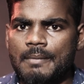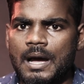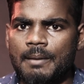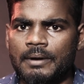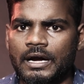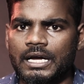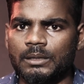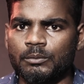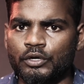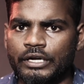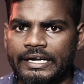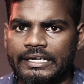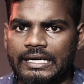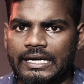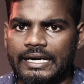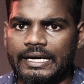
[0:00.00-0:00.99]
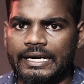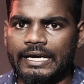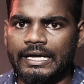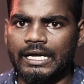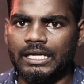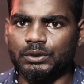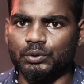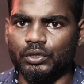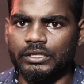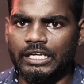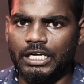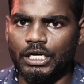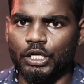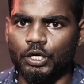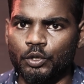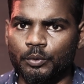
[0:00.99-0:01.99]
அம்மா மக்கள் முன்னேற்ற கழக
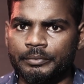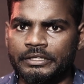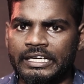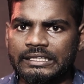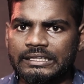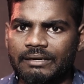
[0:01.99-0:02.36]
தொண்டர்களுக்கும்